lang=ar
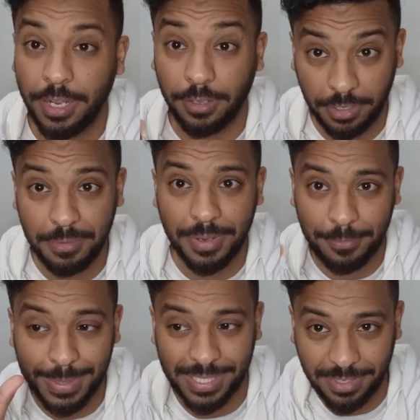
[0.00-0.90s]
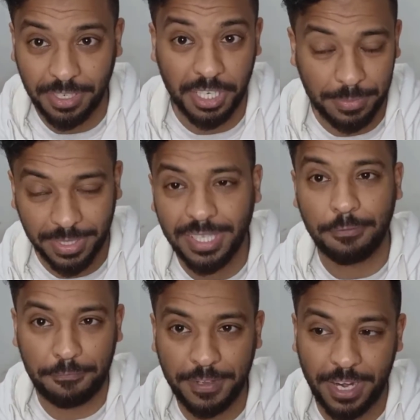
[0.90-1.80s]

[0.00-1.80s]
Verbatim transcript: القيمة بس قيمة ده في